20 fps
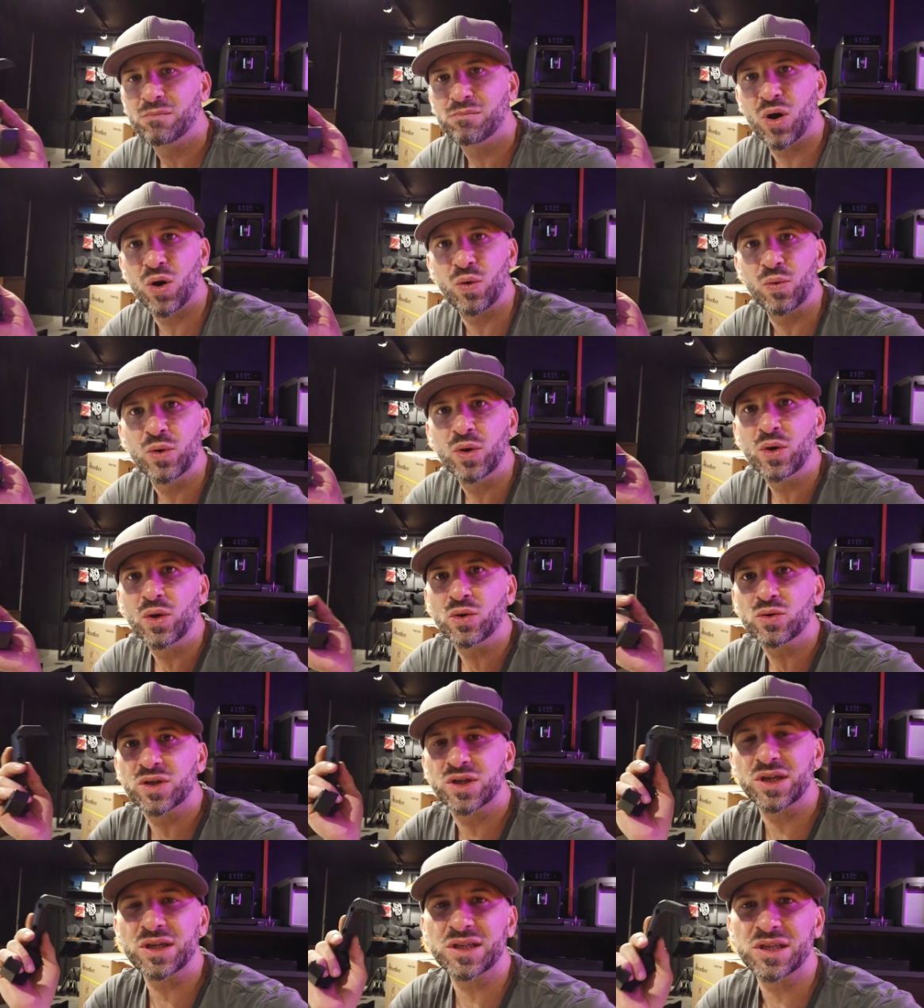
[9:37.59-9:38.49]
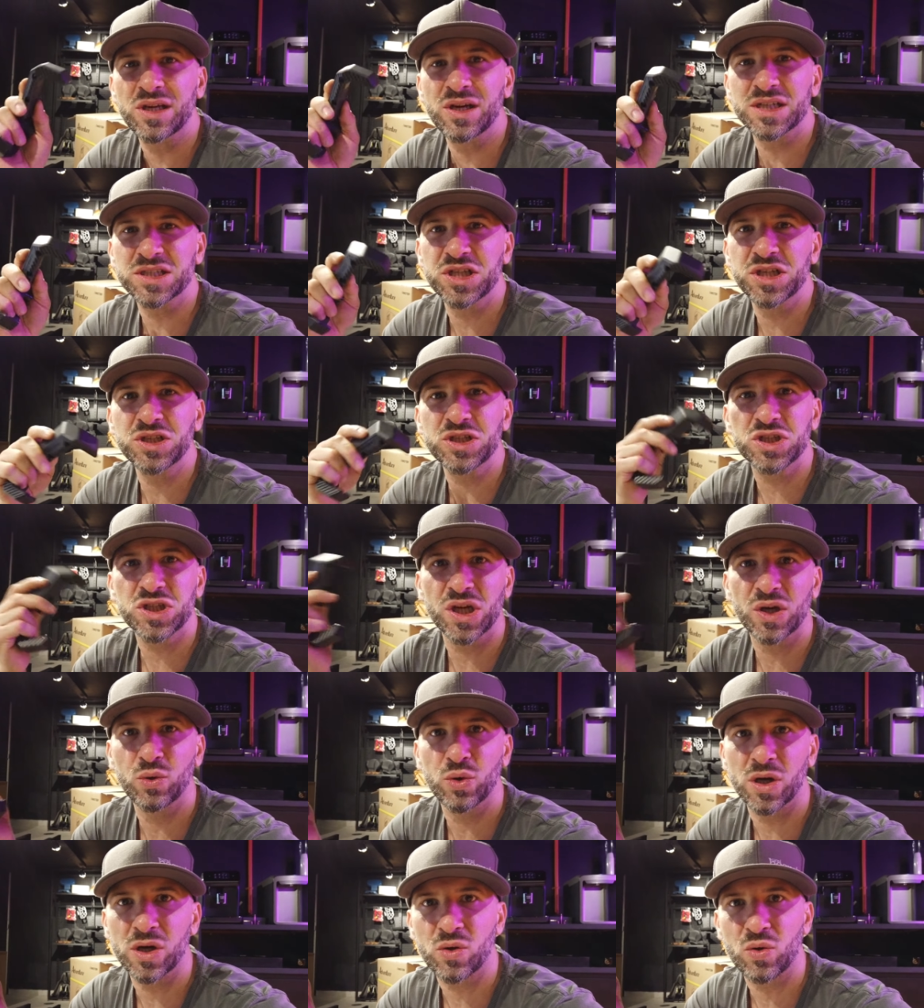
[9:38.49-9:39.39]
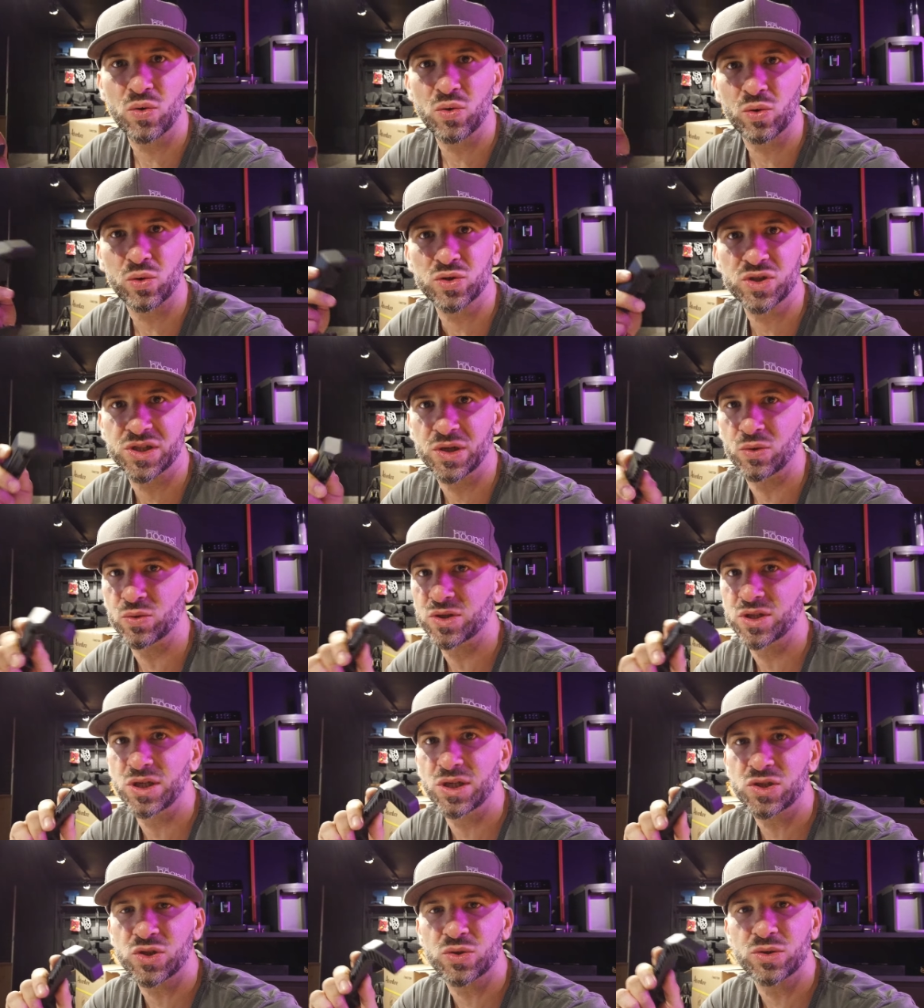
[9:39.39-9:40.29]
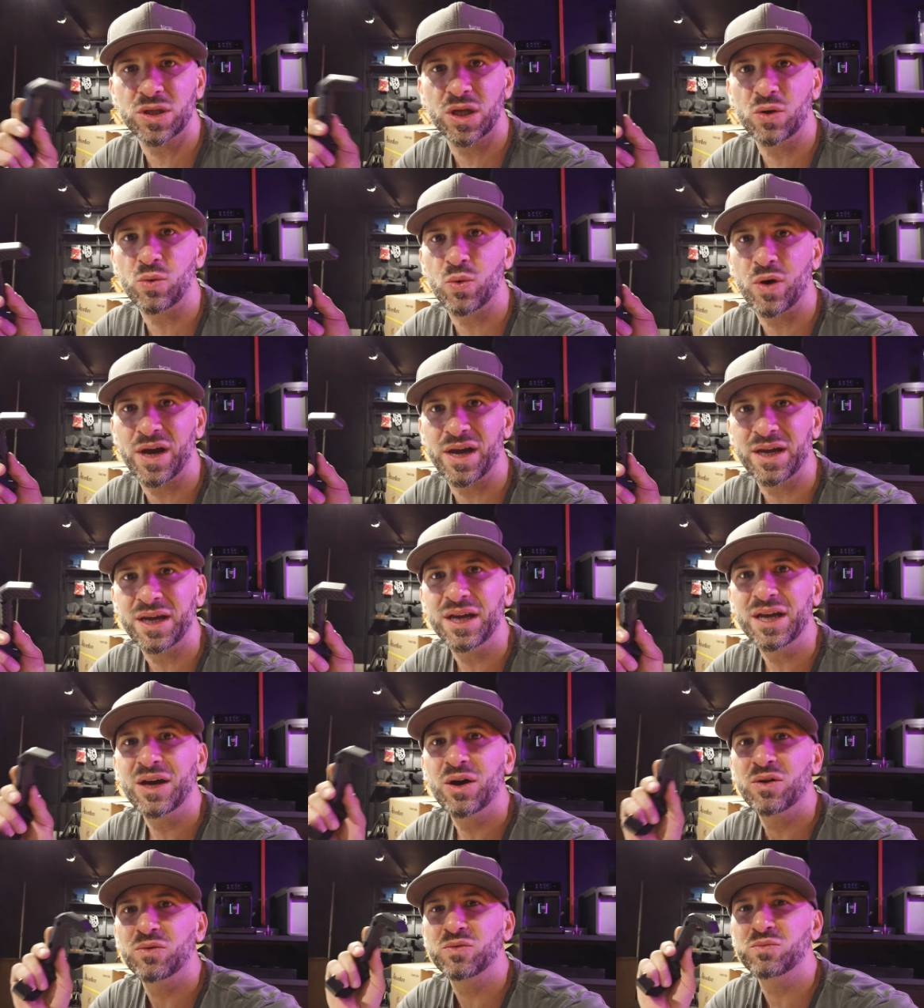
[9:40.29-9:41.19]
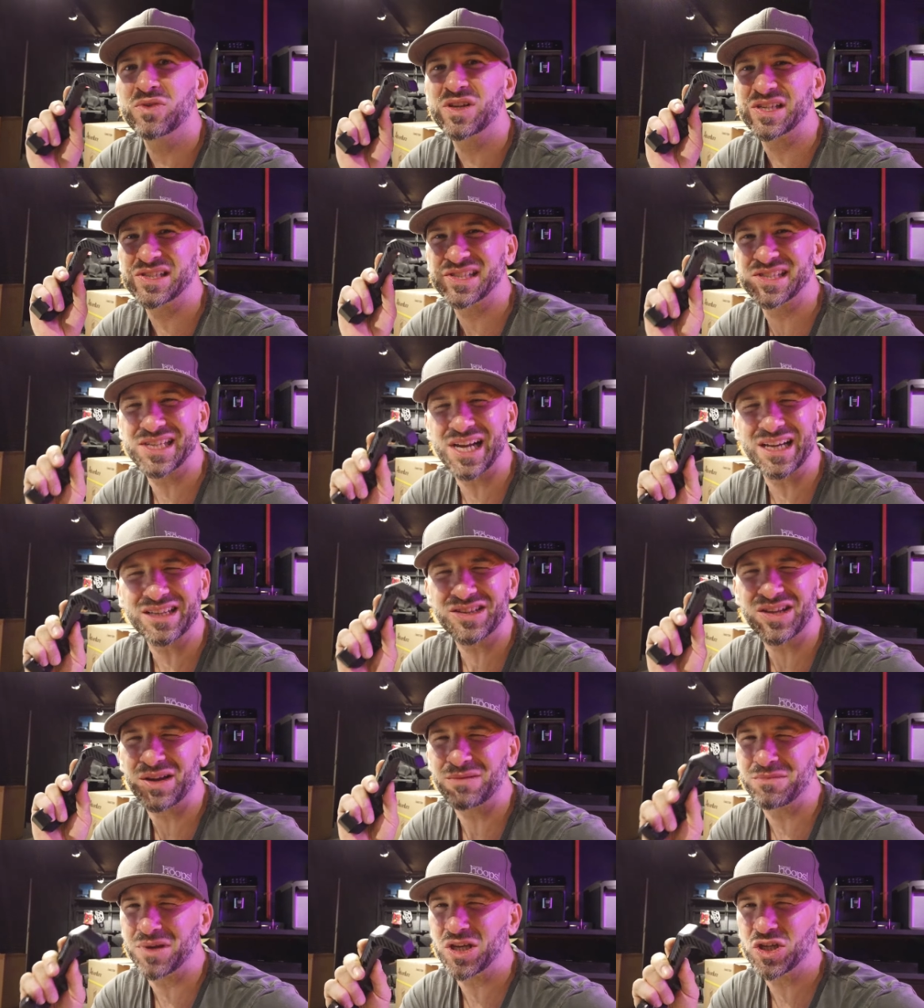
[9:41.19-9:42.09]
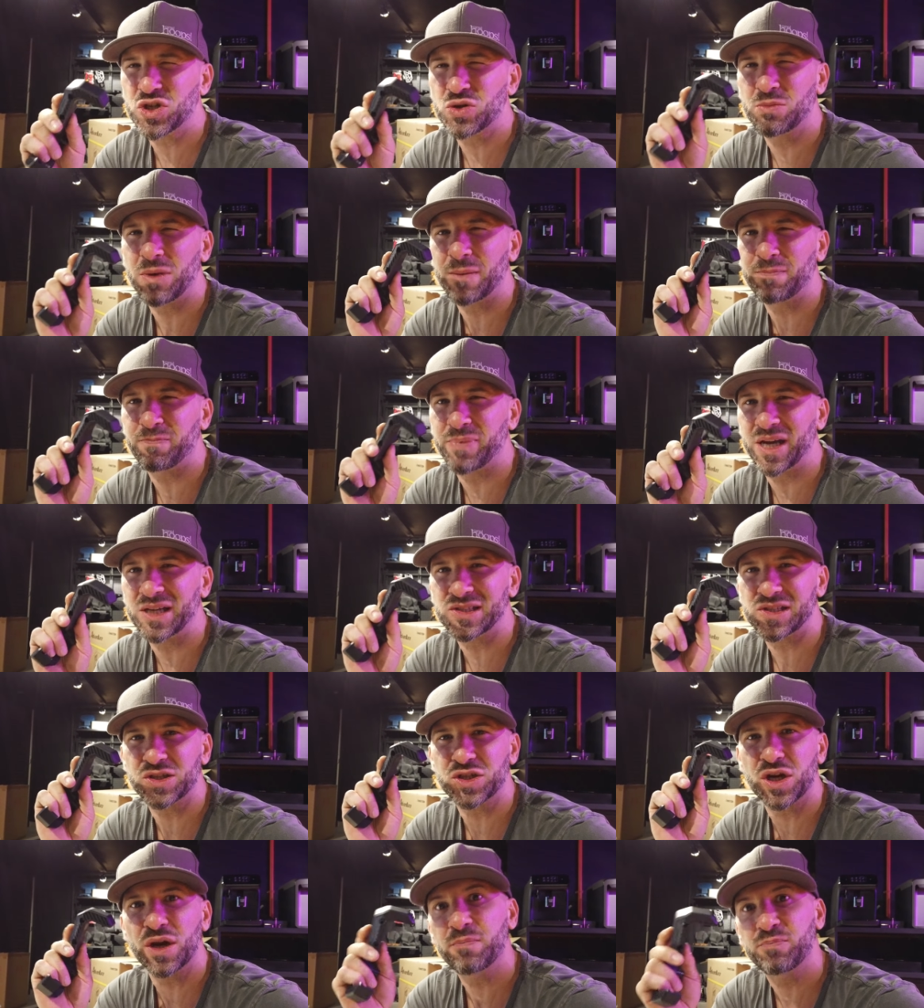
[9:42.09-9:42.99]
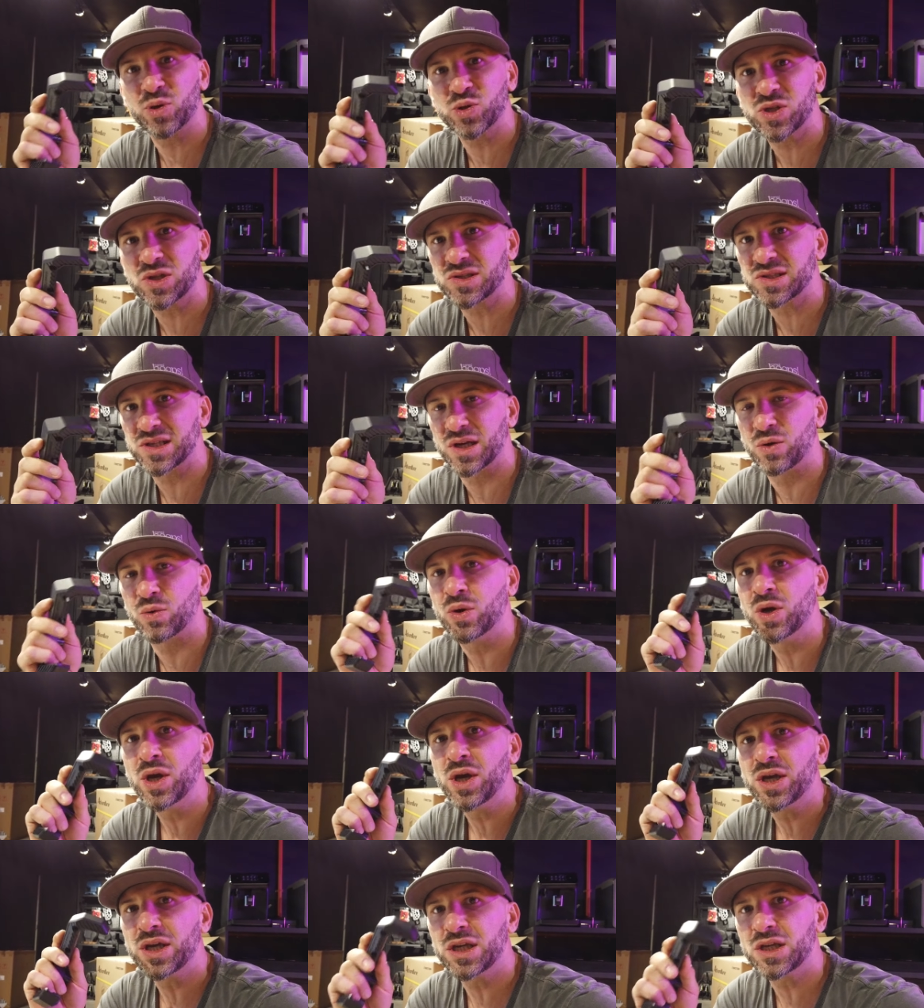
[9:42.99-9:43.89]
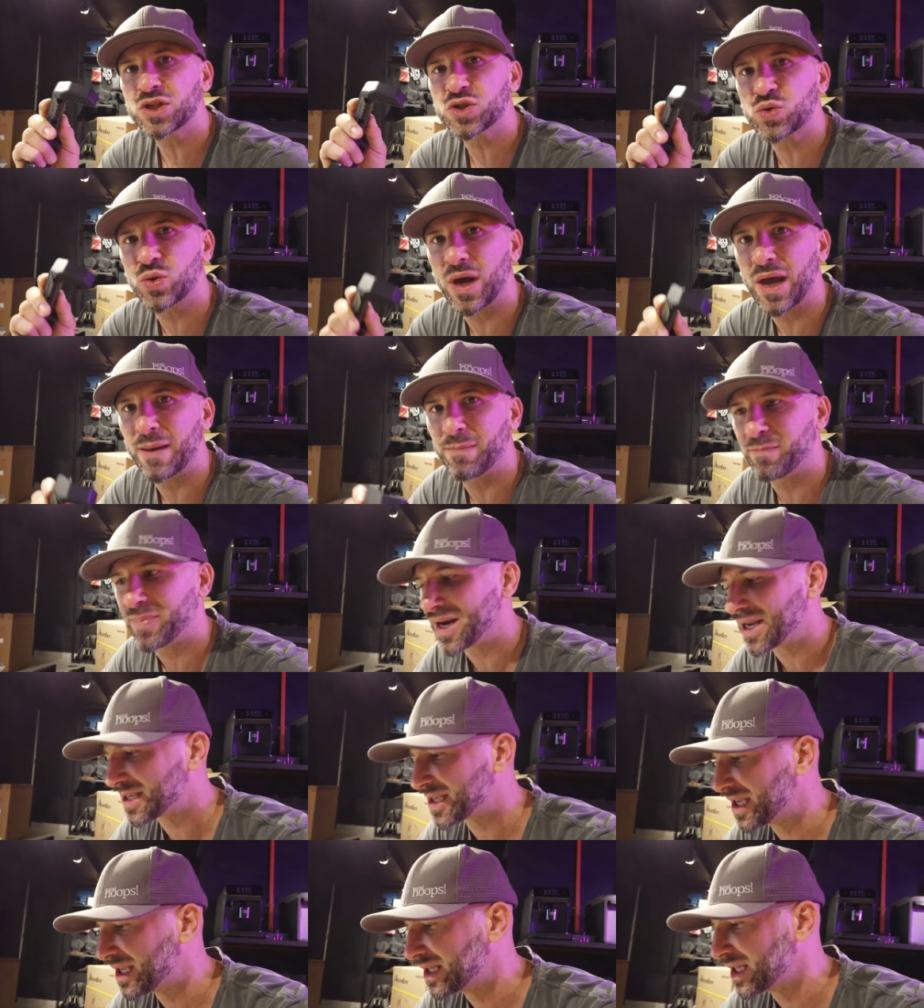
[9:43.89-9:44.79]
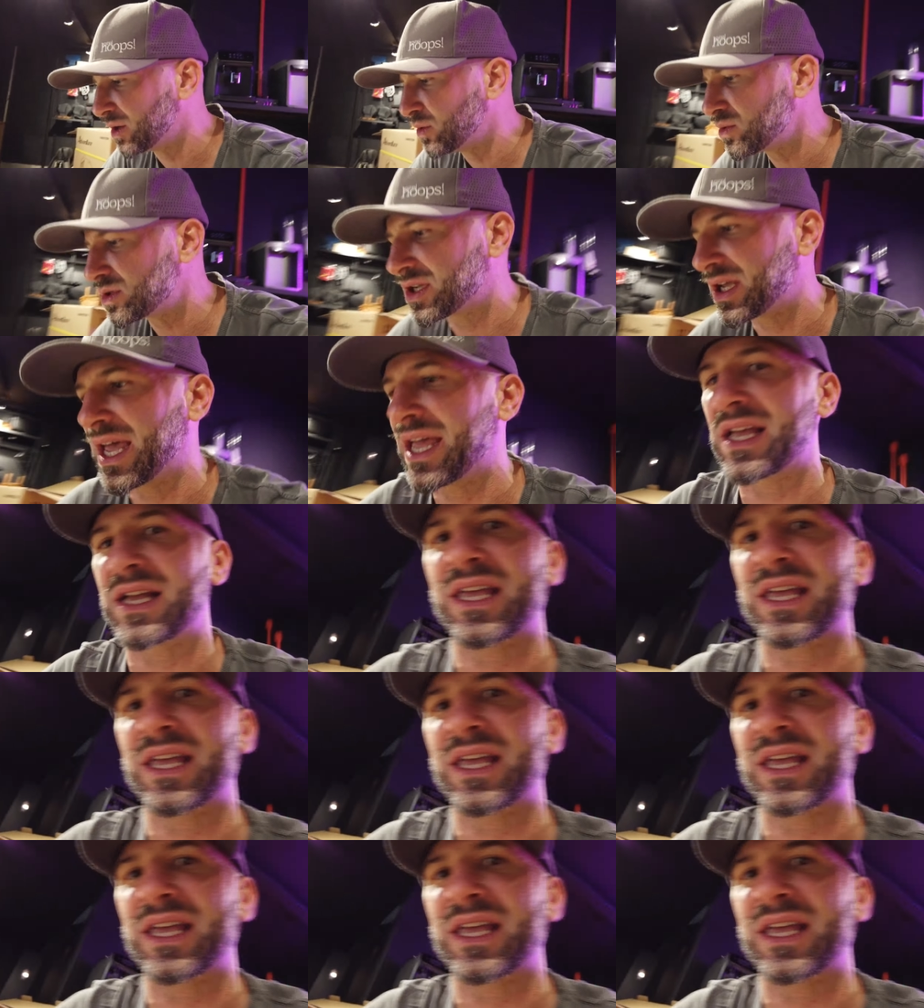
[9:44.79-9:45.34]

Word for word: Bom, que, que a gente chegou à conclusão? Que isso não é um, exatamente uma peça de reposição. Isso é, para quem não quer